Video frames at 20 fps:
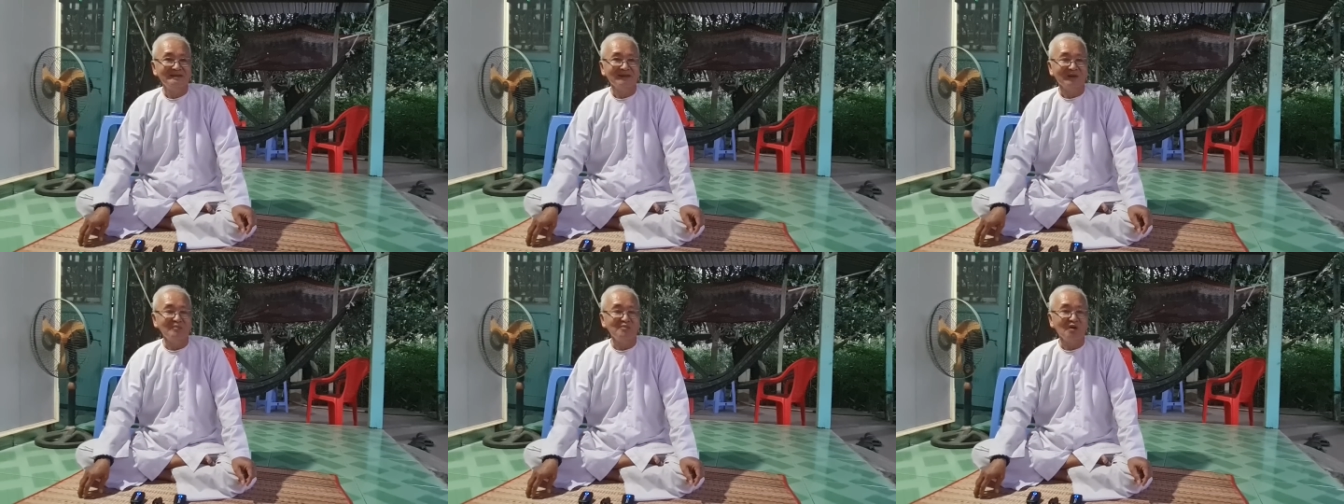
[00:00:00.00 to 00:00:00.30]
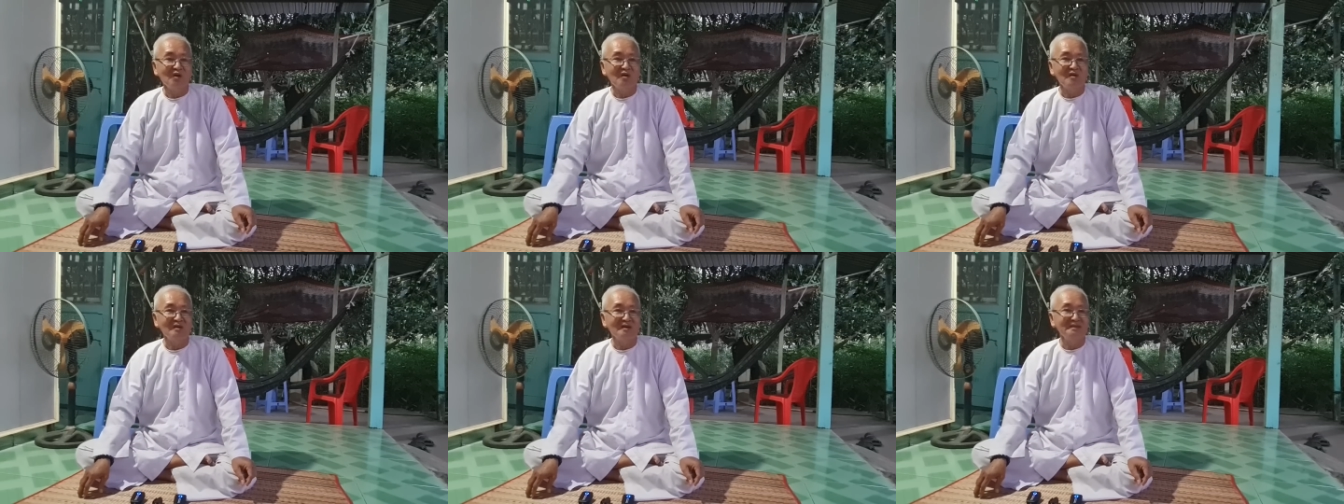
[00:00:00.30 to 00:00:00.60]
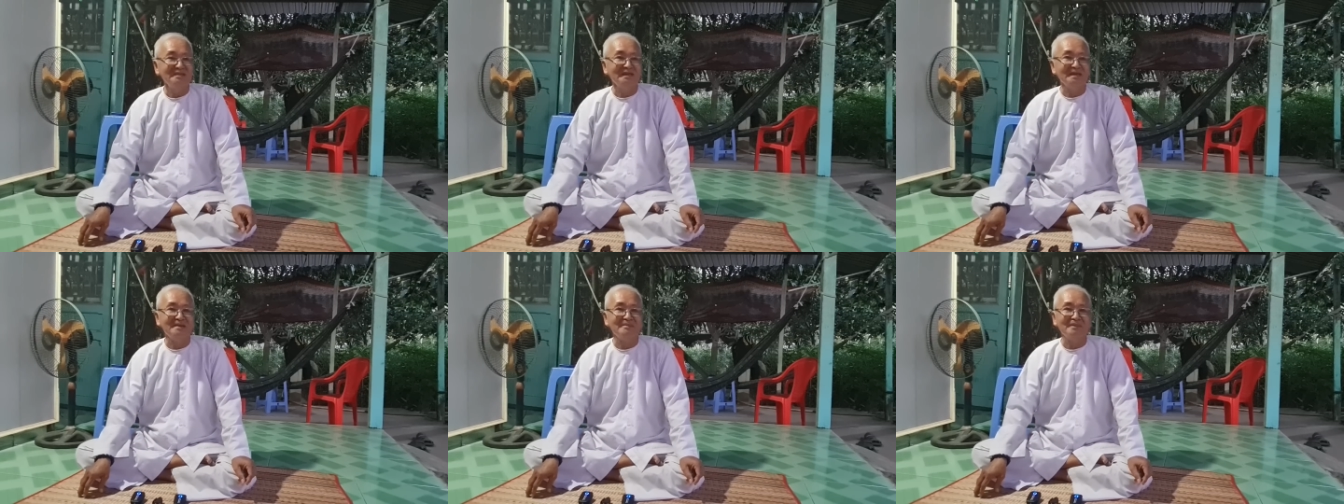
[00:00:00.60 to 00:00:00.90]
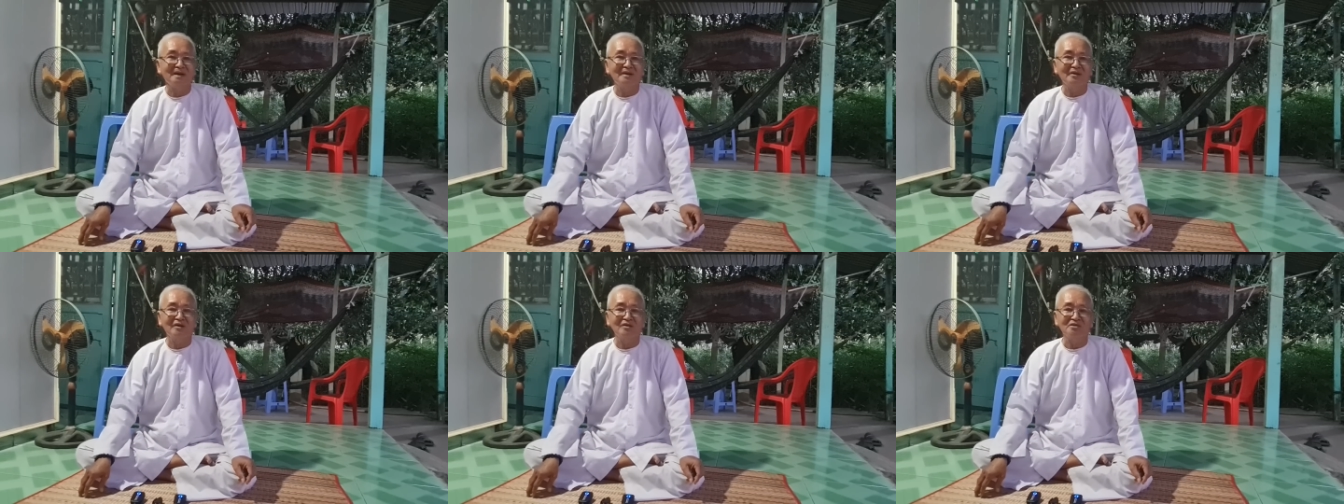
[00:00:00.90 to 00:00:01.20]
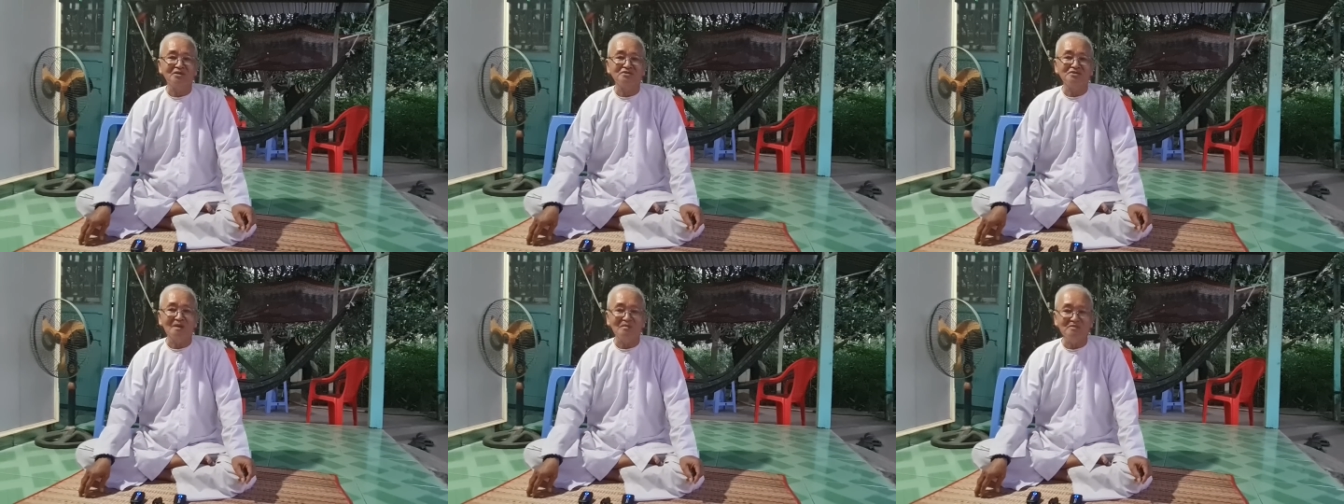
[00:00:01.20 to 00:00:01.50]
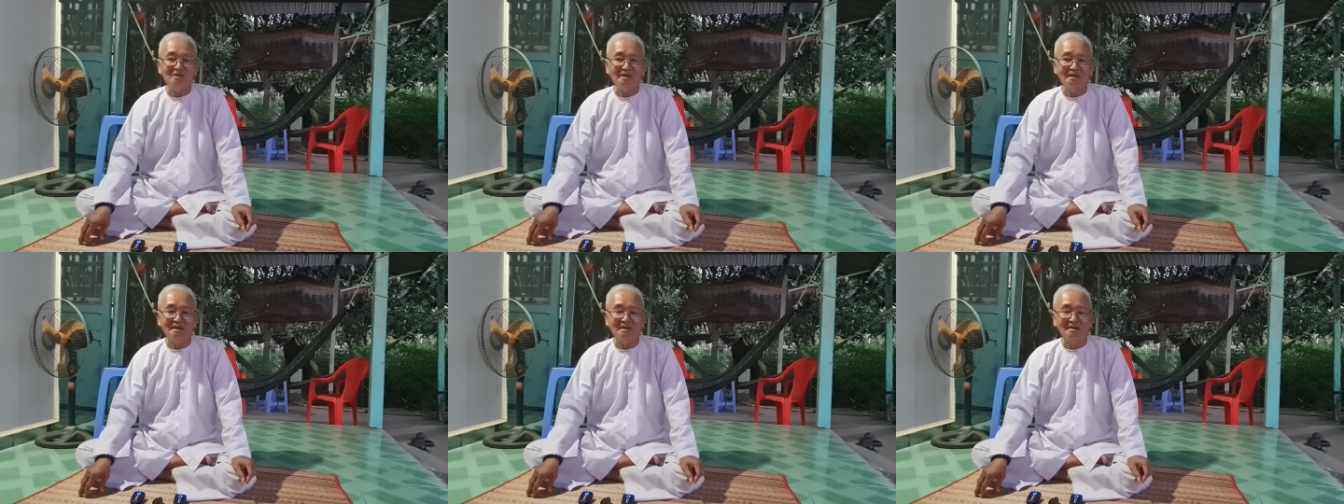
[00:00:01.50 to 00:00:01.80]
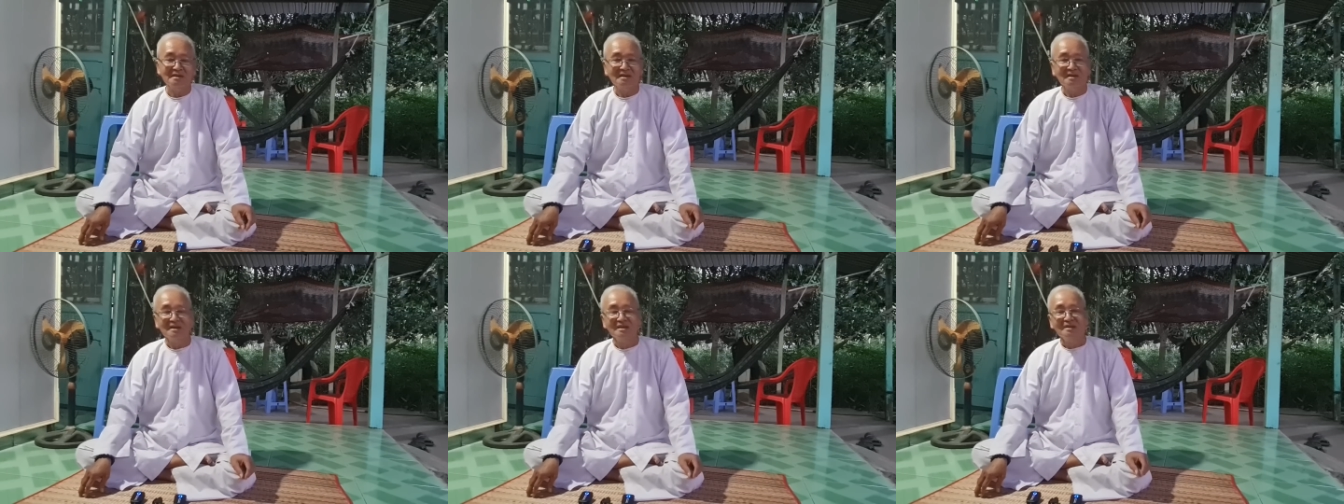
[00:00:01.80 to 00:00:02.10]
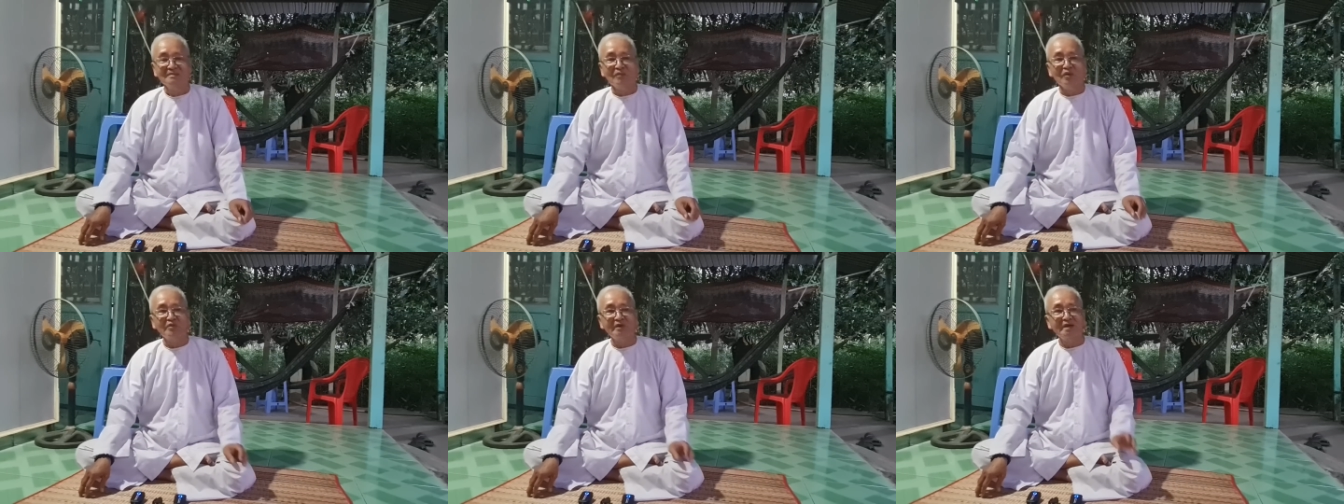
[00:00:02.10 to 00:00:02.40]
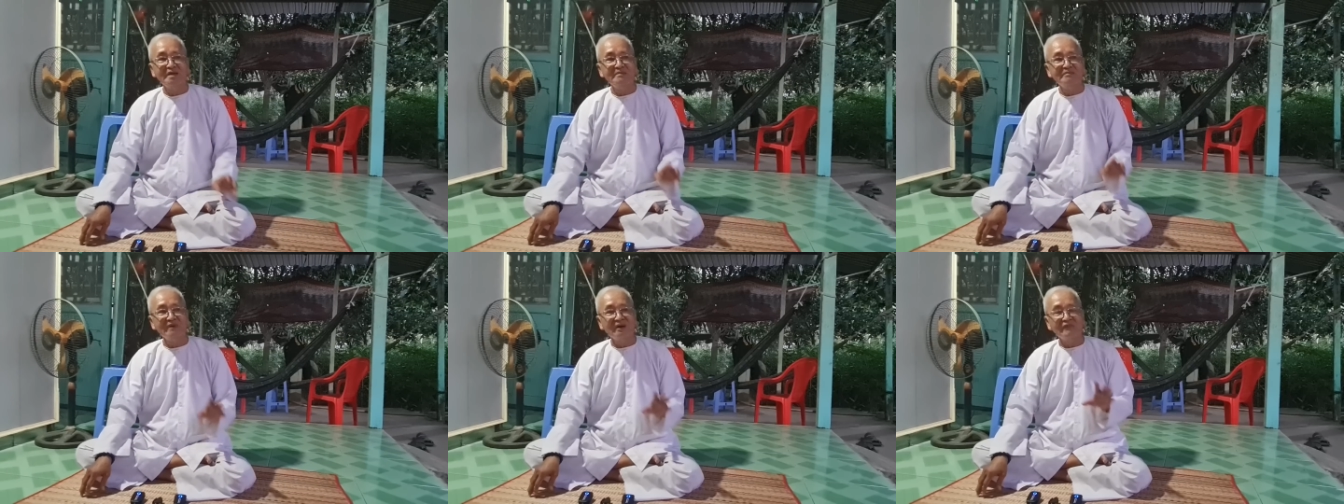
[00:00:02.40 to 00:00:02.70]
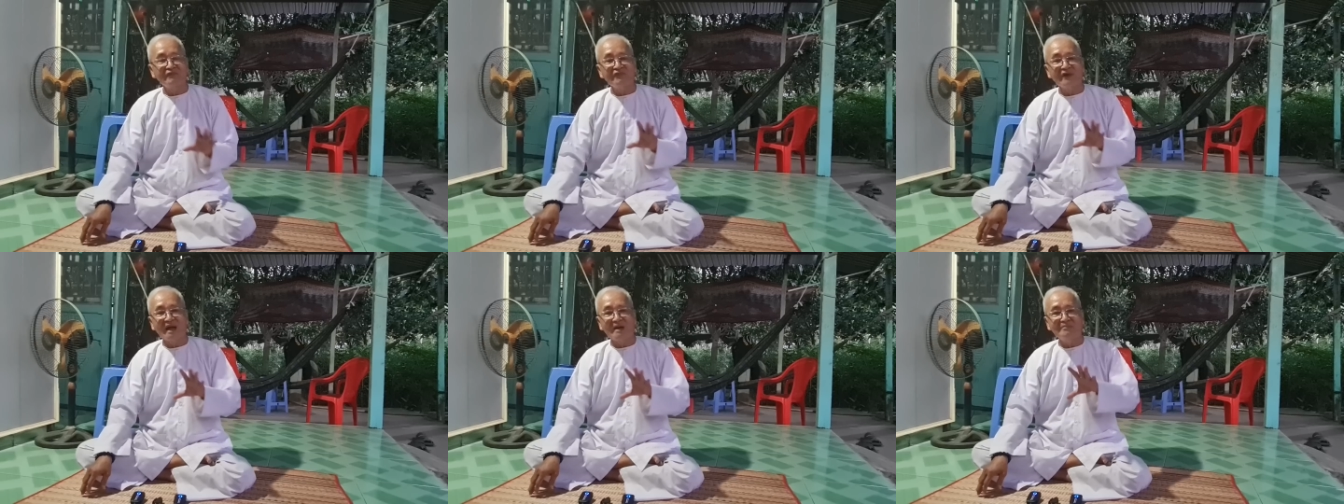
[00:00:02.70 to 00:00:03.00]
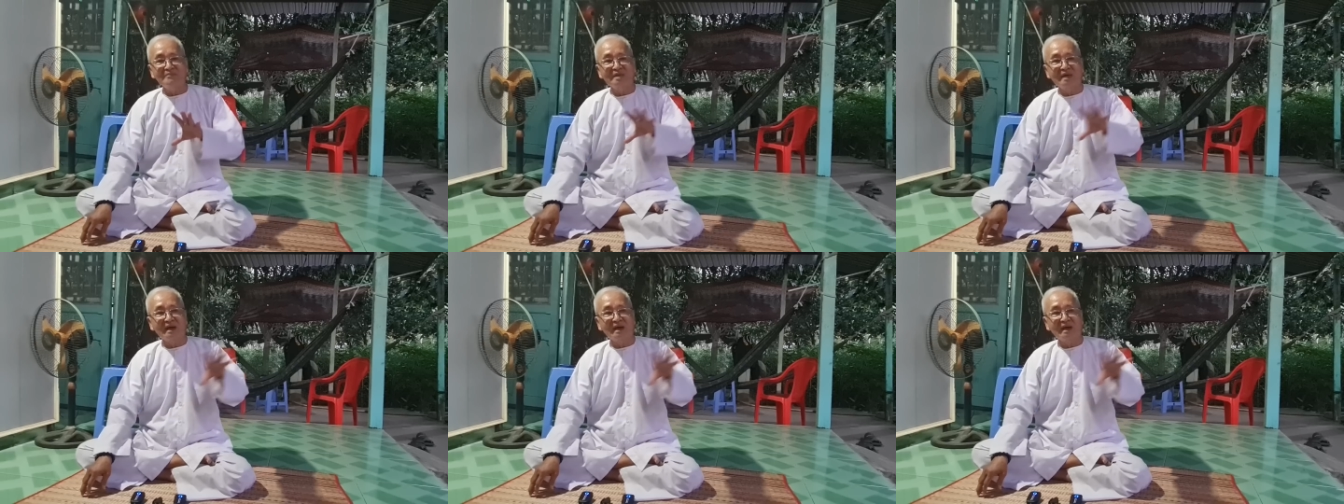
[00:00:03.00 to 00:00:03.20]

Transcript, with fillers: không còn cái gì mà loại sự sống hết đó một khi mà phạm